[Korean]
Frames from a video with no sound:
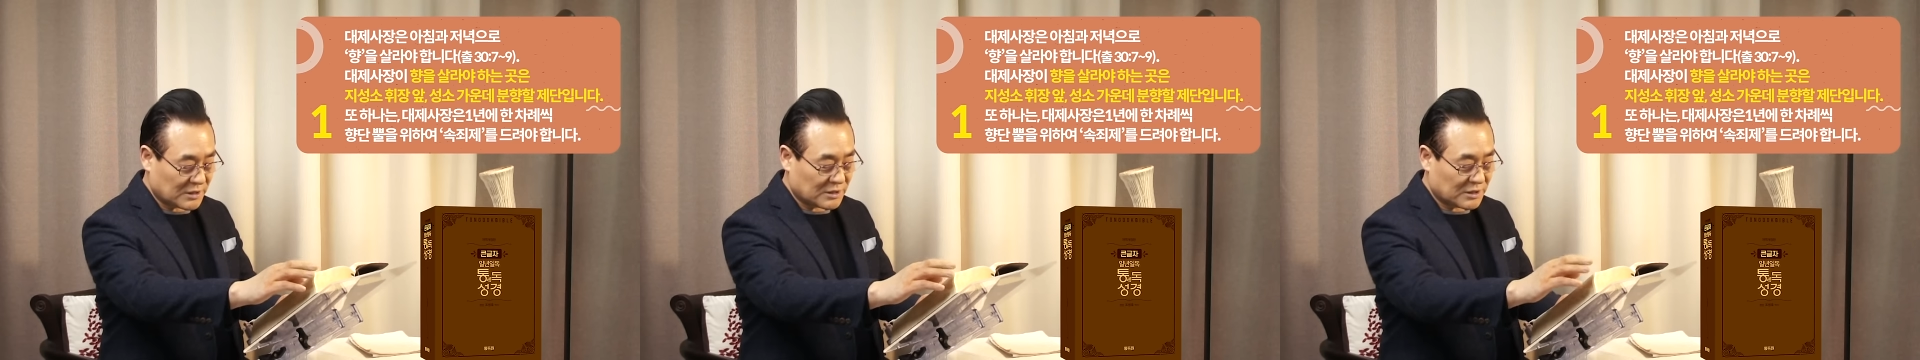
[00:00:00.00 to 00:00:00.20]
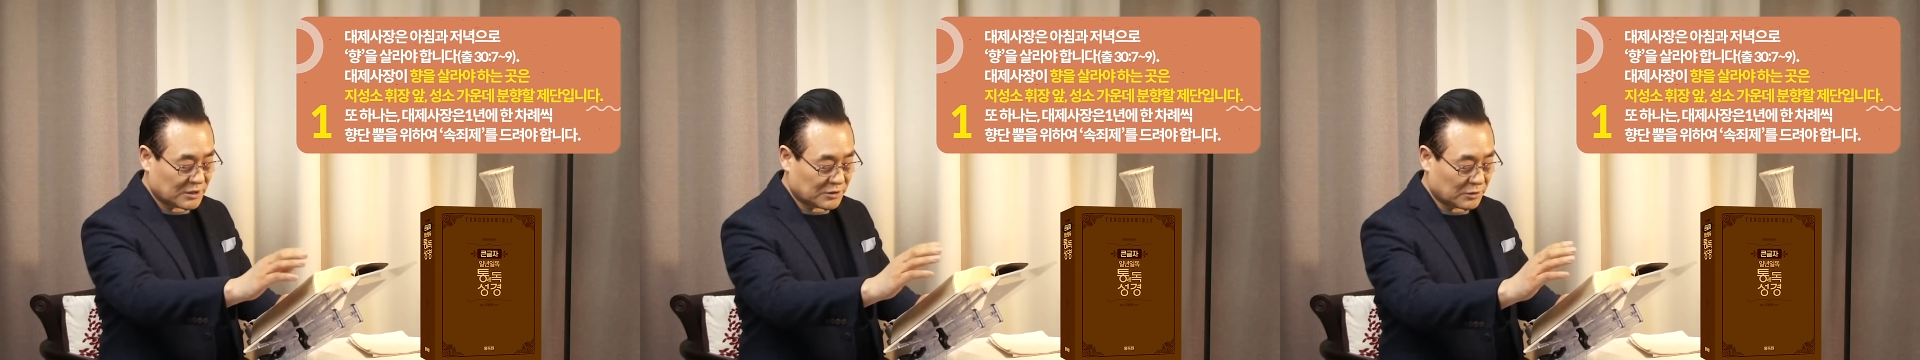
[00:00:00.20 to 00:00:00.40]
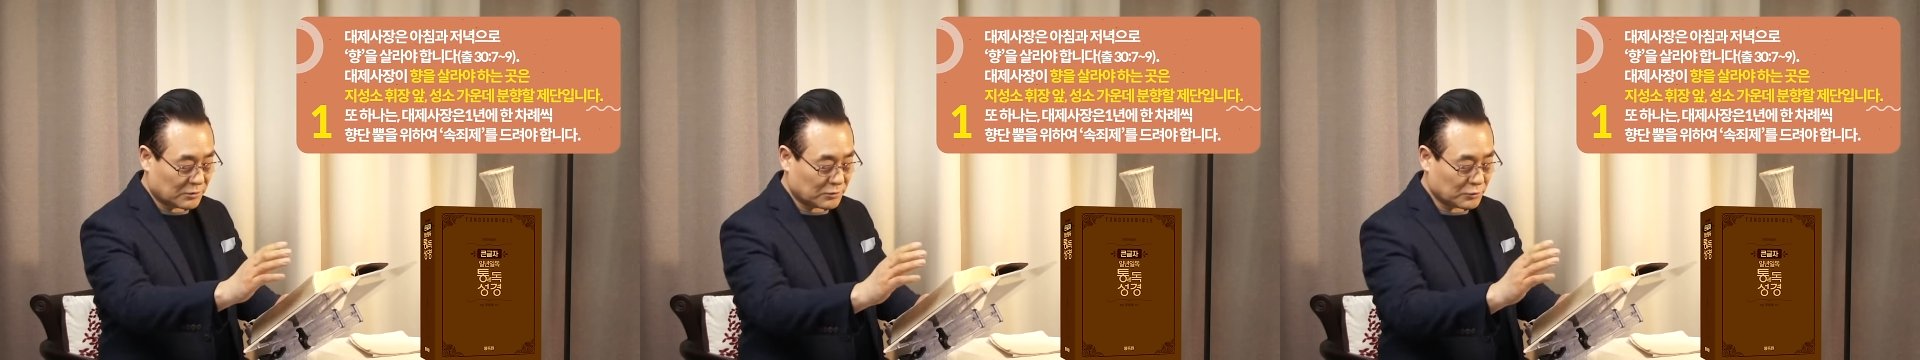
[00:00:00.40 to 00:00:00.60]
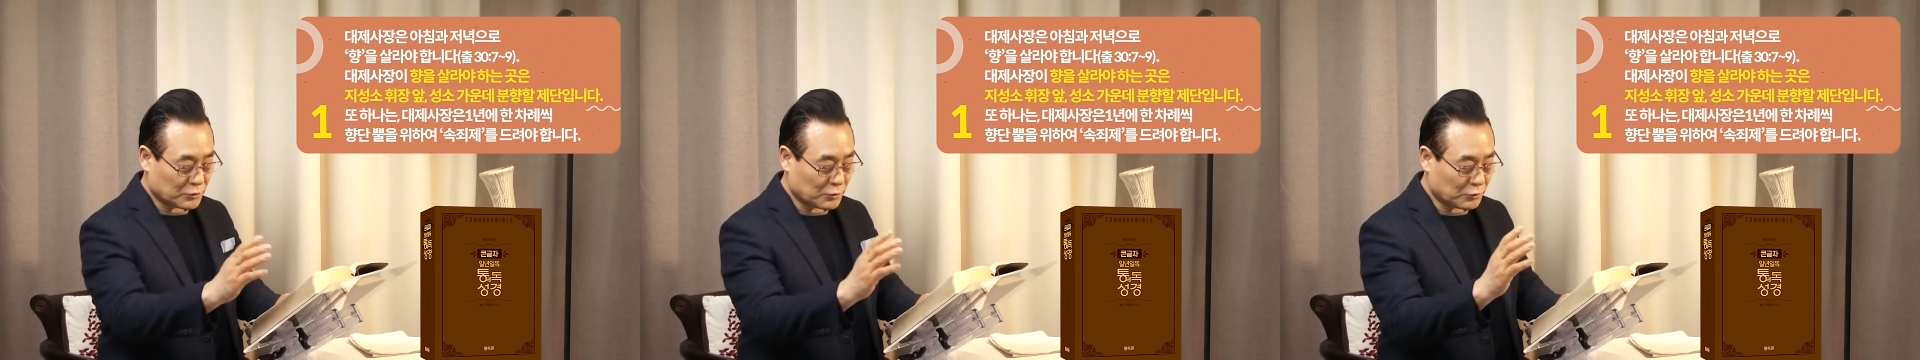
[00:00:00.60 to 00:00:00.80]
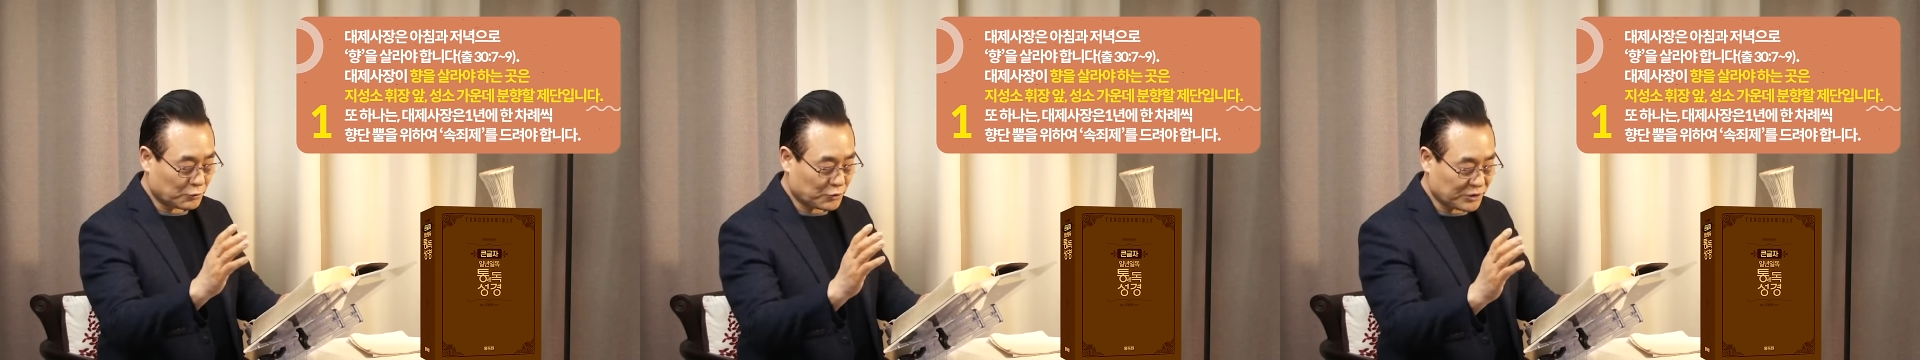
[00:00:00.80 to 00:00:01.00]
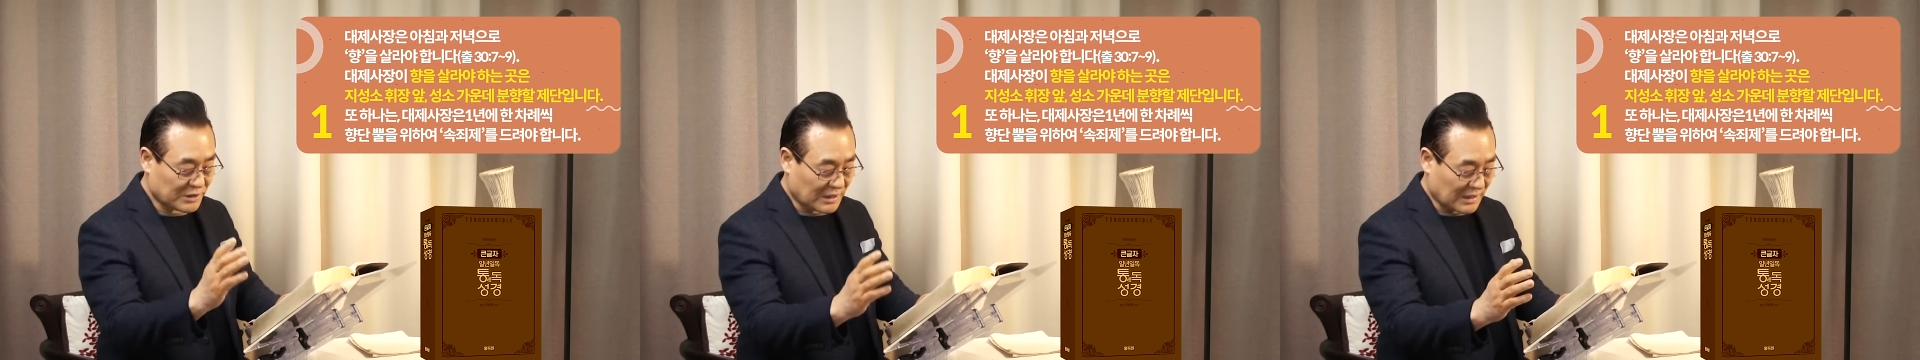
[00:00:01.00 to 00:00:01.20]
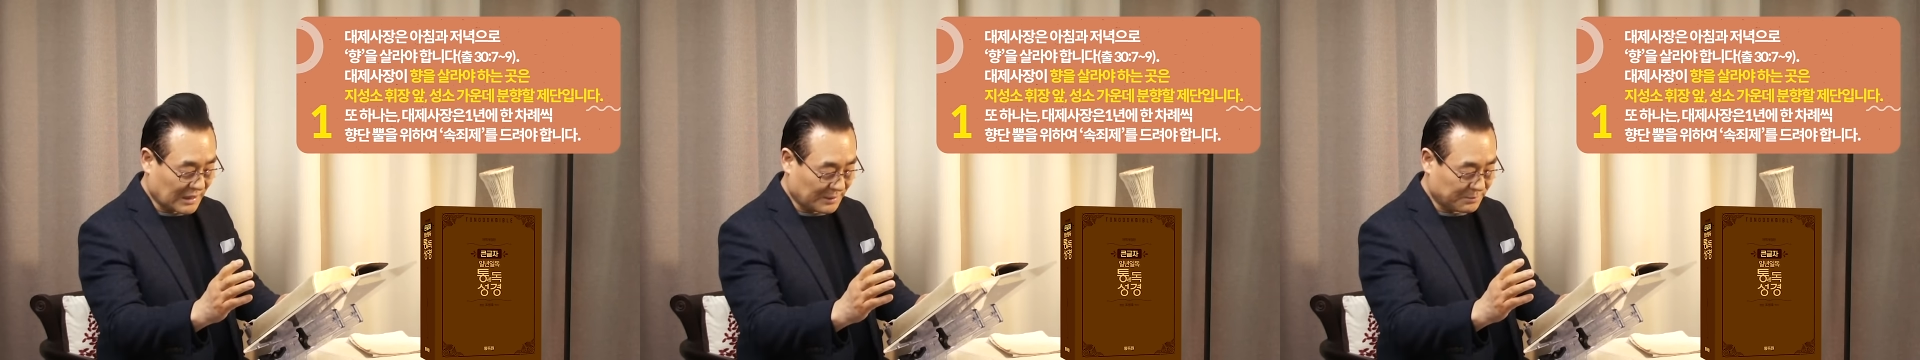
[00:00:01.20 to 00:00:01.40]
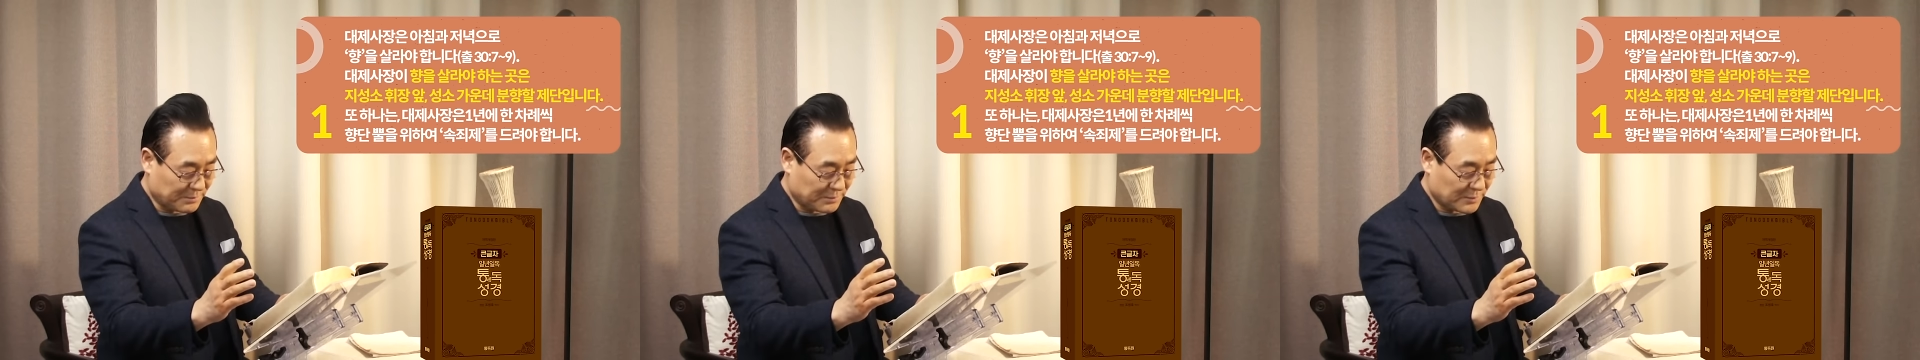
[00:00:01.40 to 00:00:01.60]
지성소 휘장
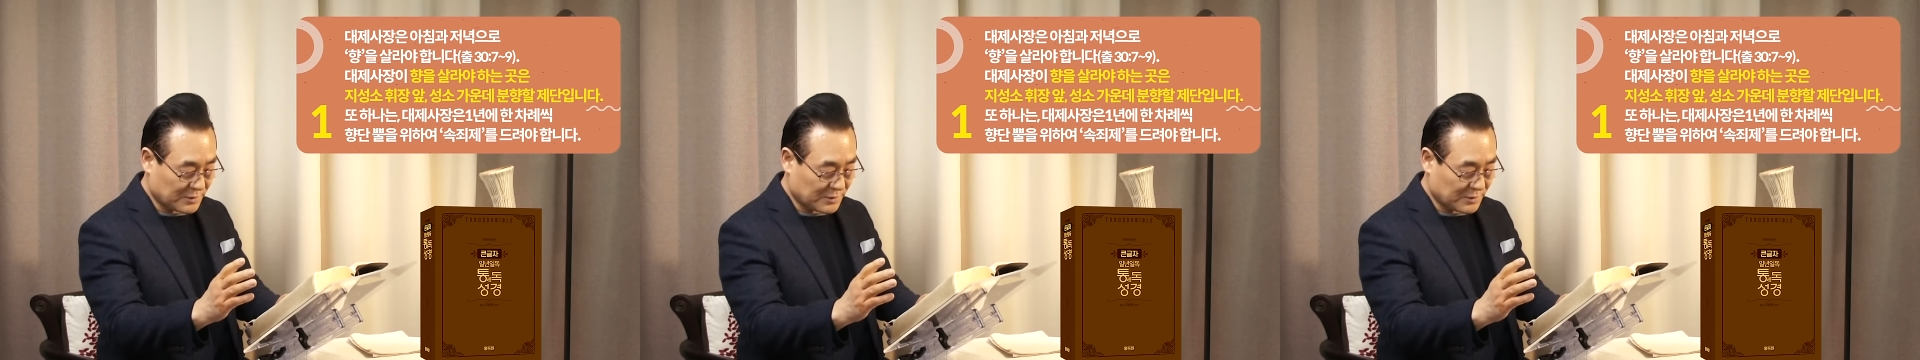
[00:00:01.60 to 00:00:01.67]
앞